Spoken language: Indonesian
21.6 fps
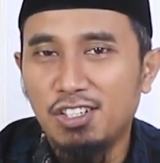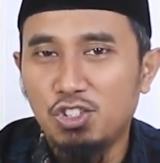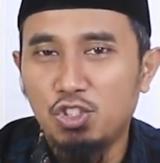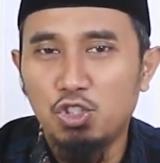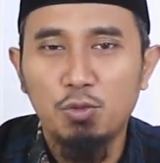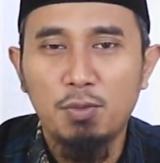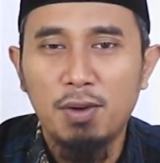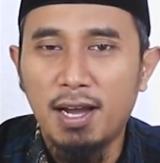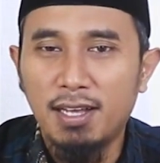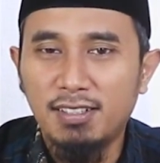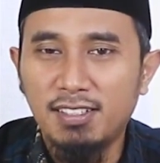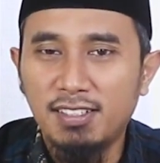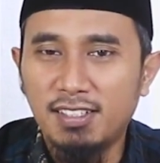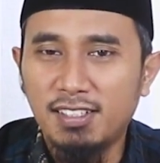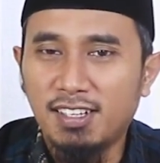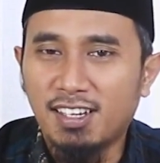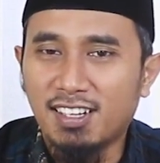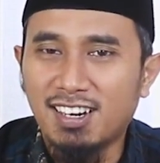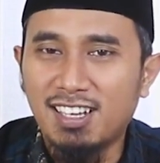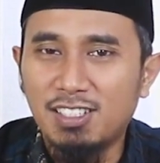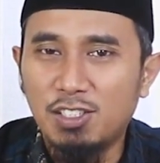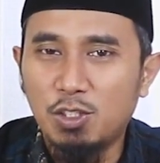Syubhat
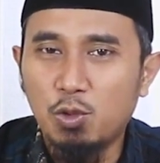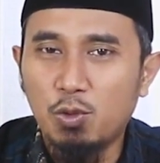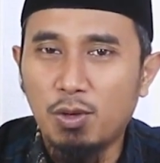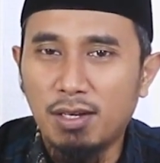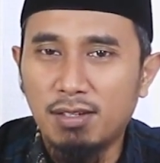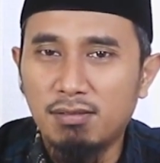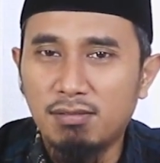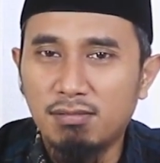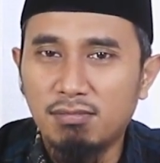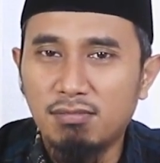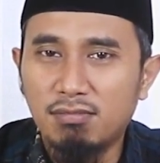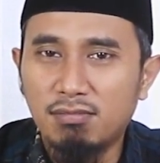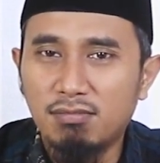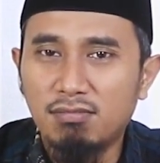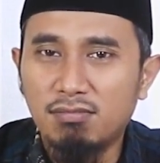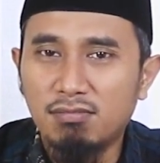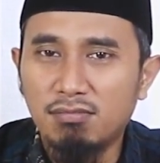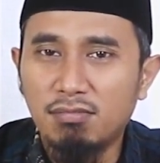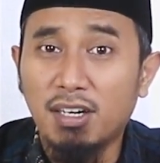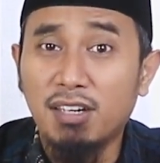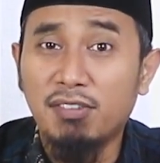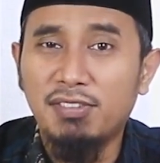ini kerancuan
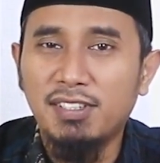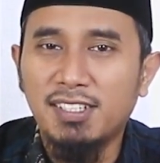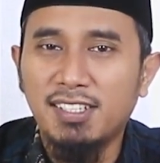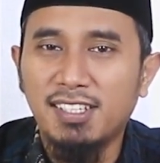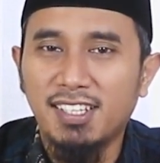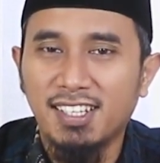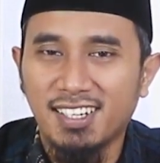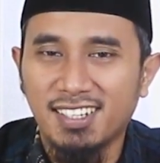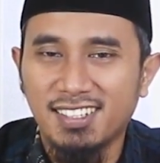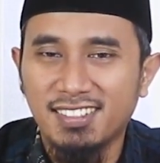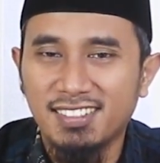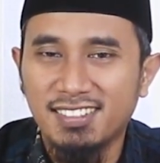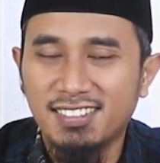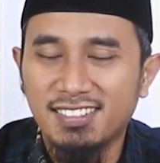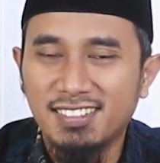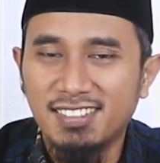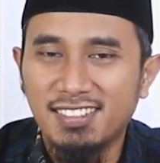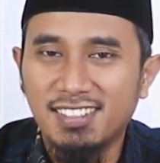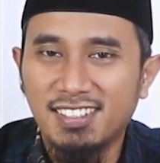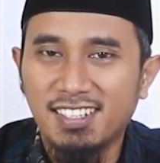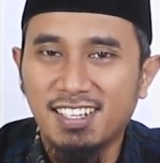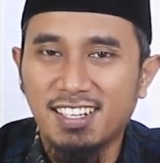berpikir,
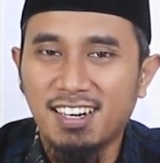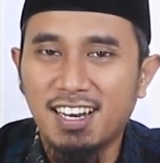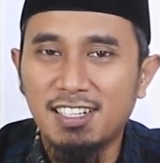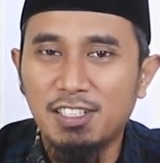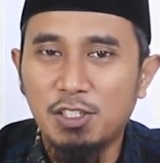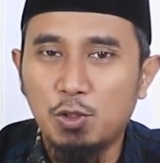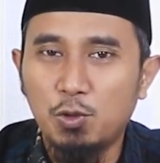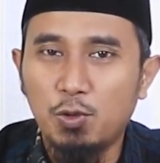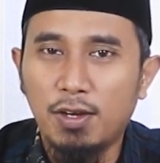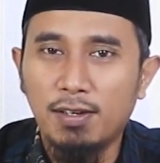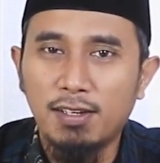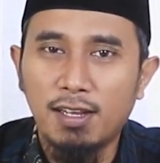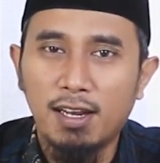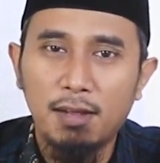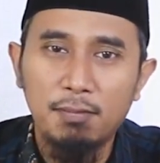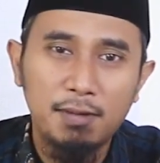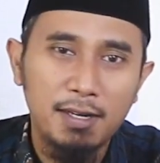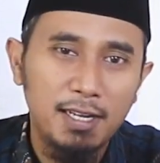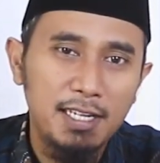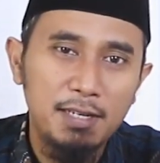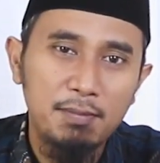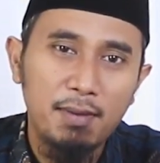kerancuan
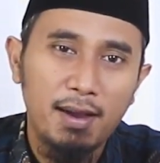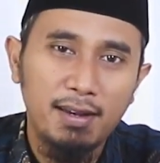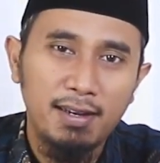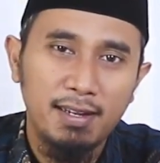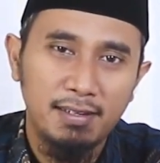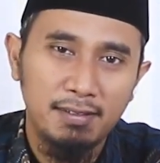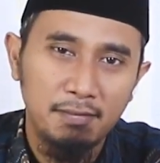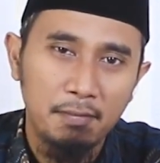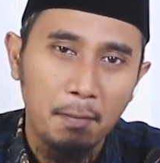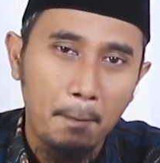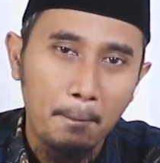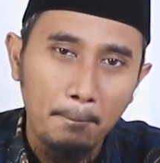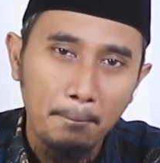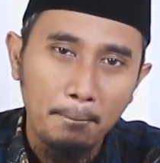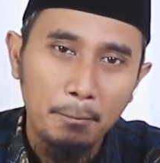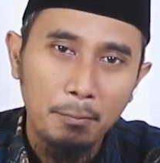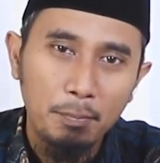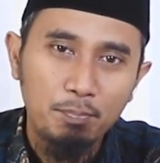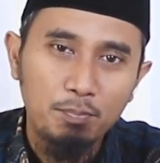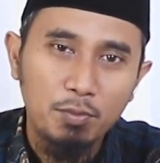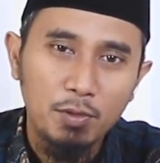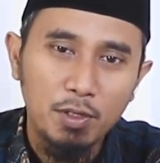dalam keimanan.
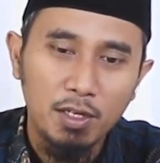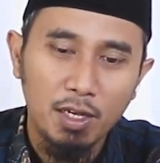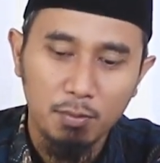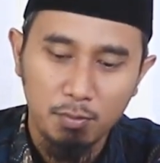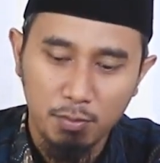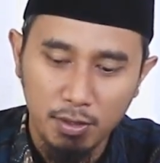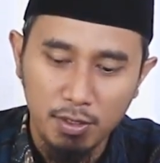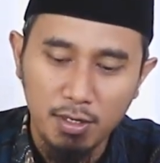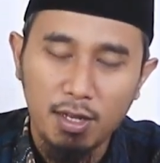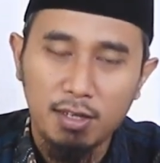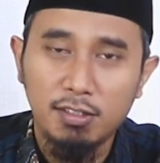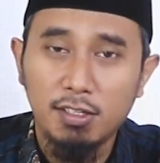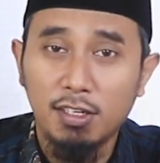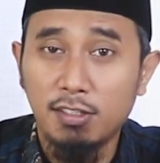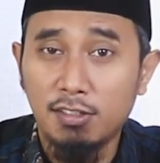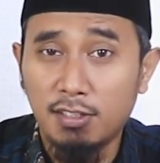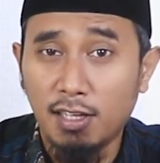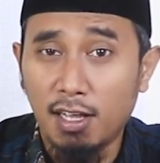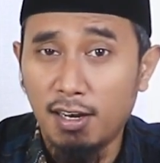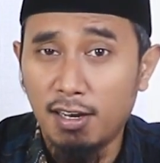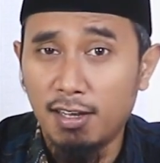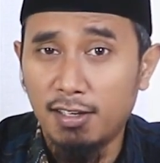Yang benar jadi
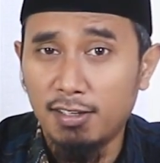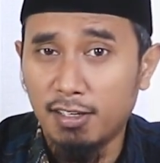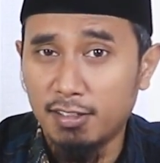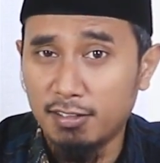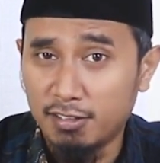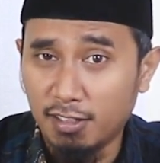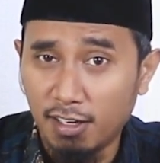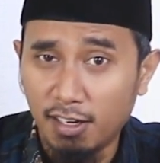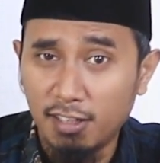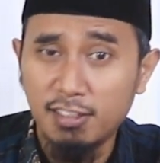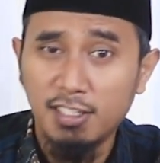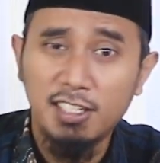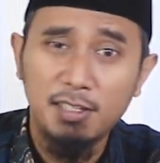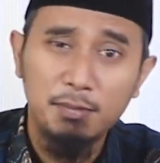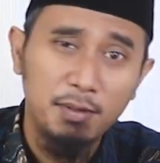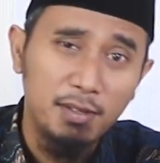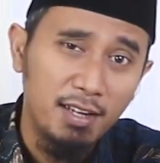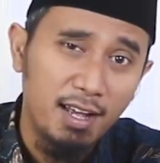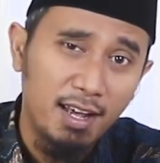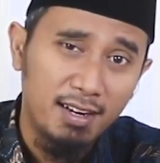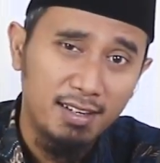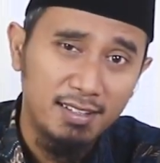salah, yang salah jadi
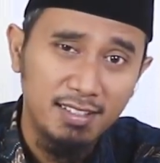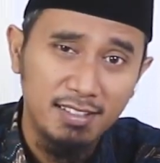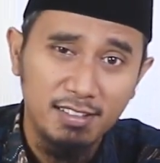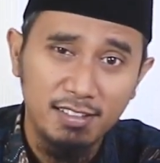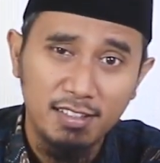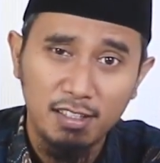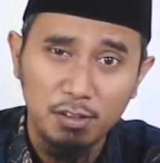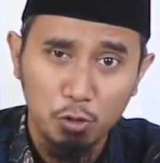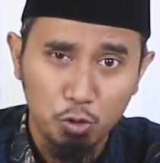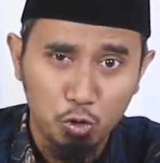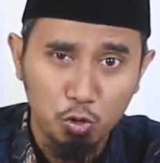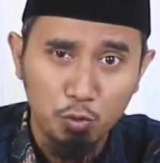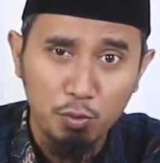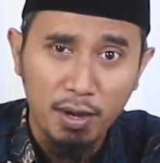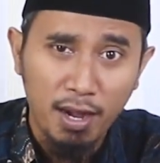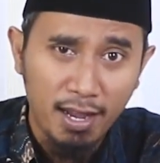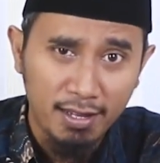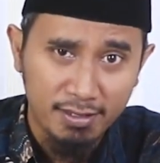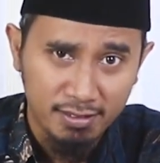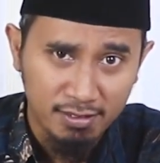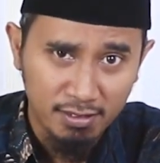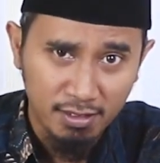benar gitu ya. Itu
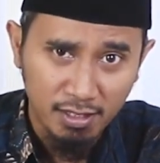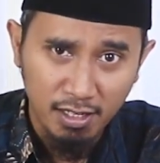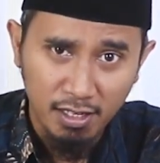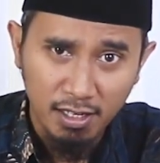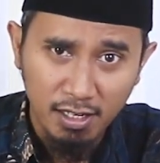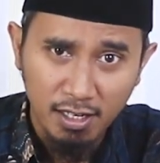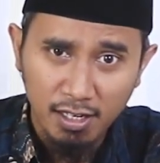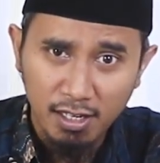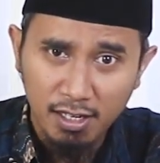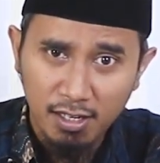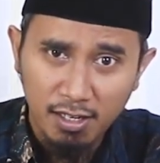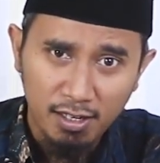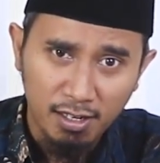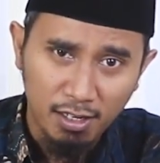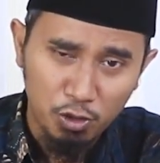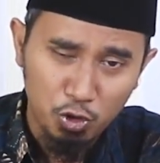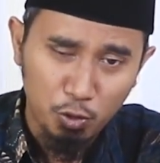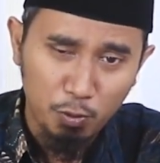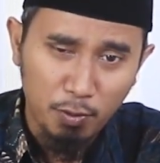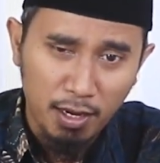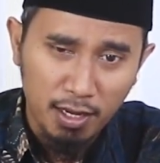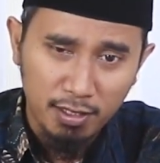syubhat. Nah,
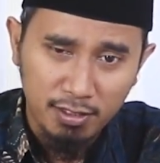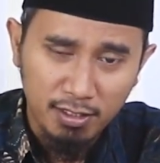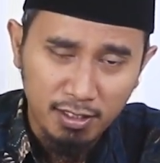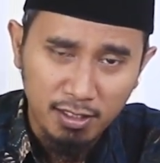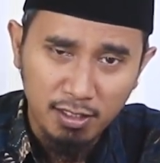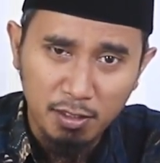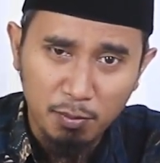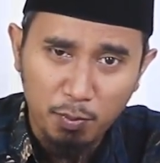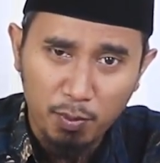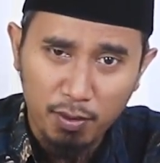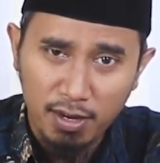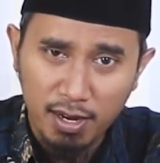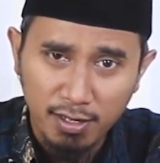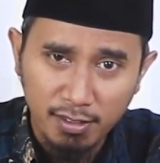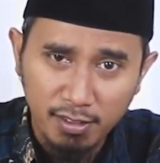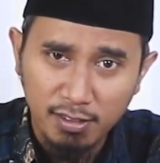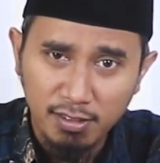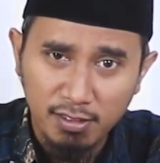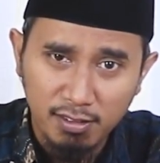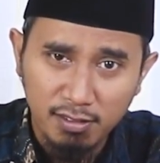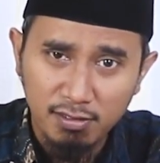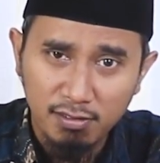syubhat ini
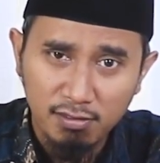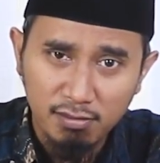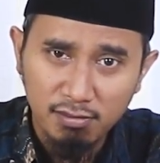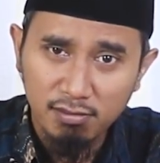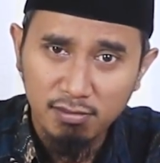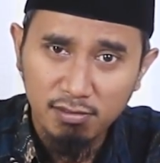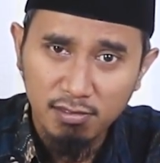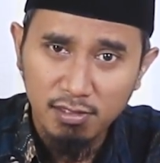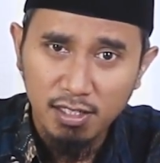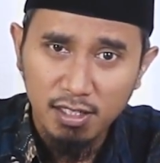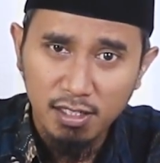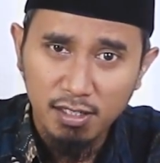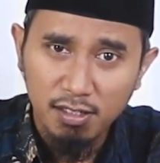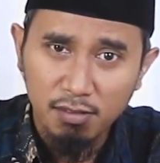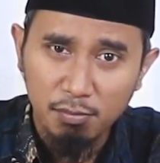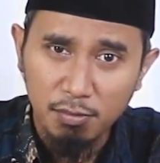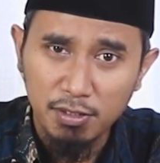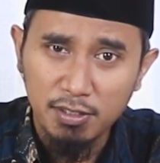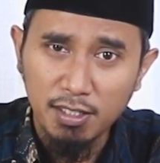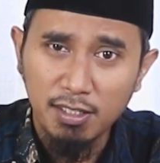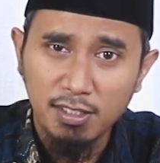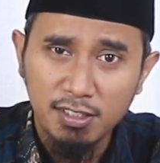diperangi
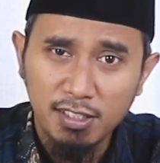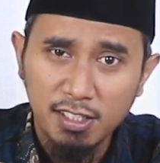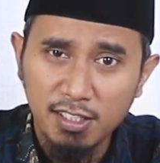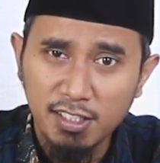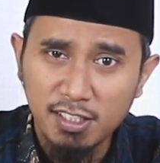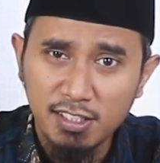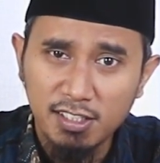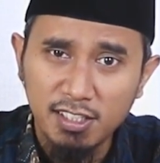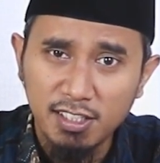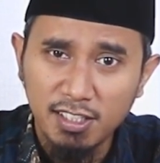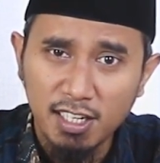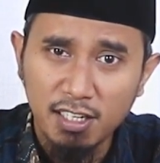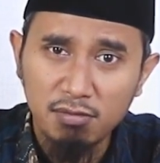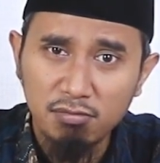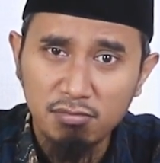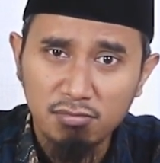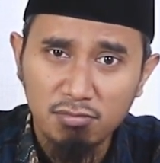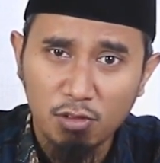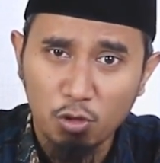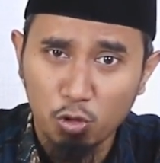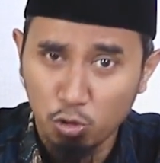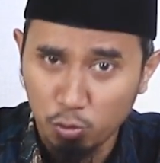bisa dikikis
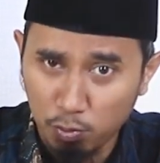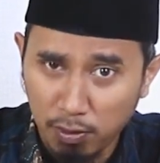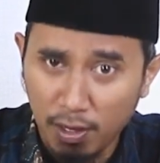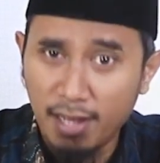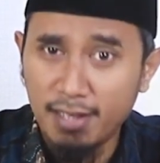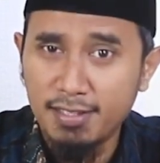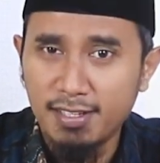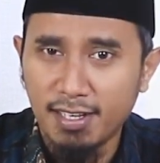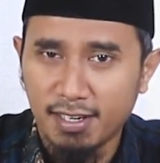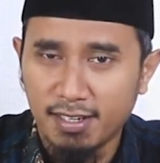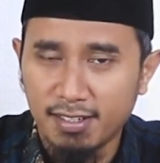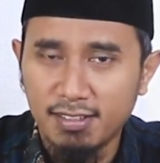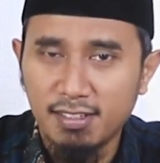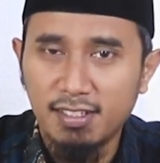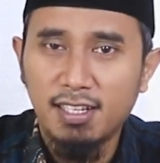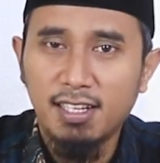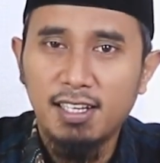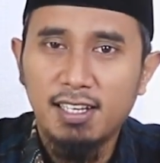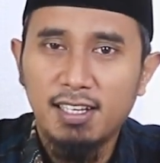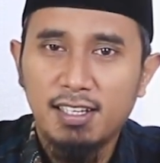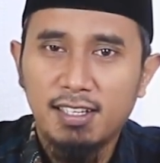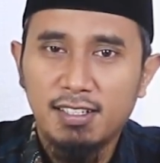dengan terus belajar.
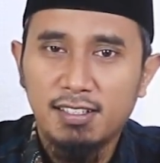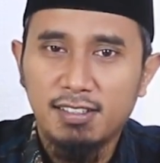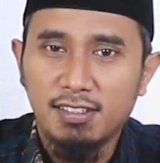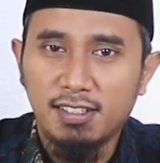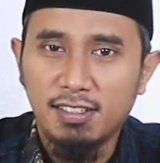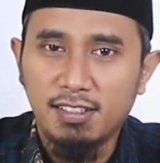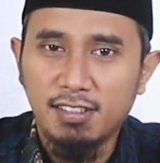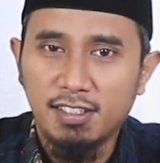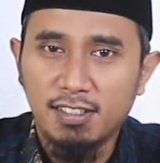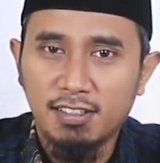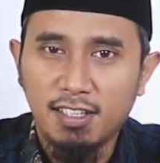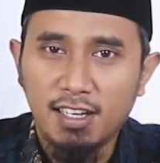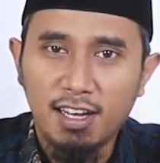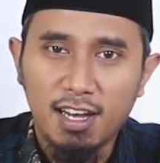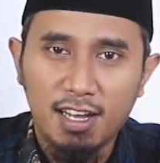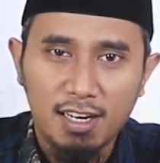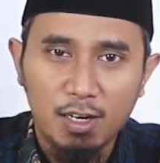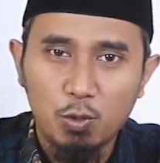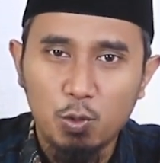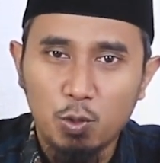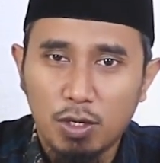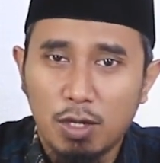Jadi kita
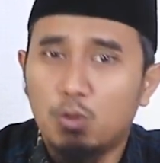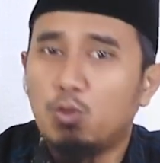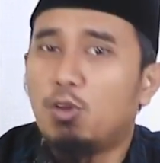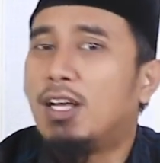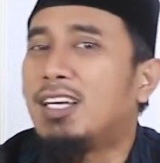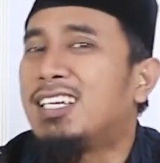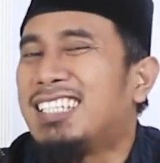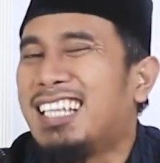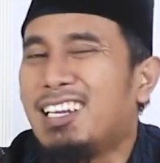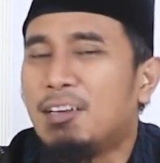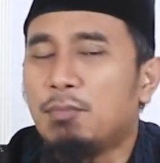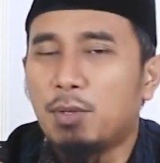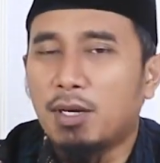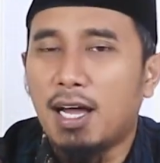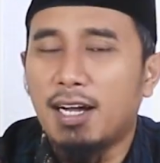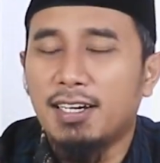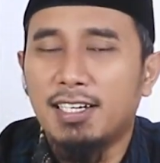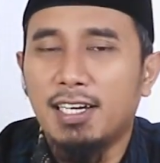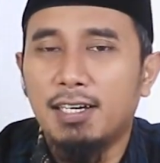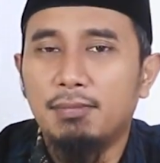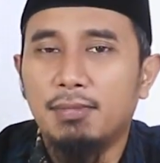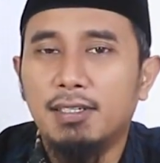nggak ragu-ragu lagi dalam
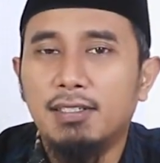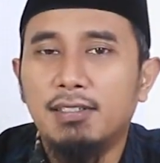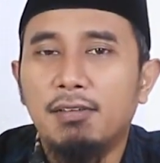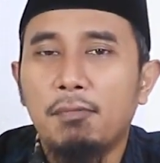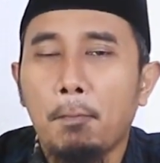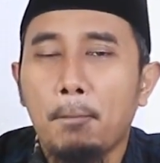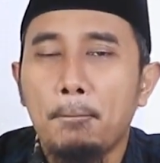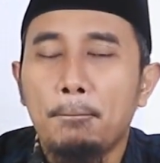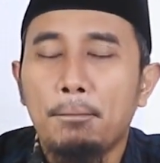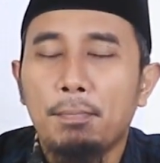beragama.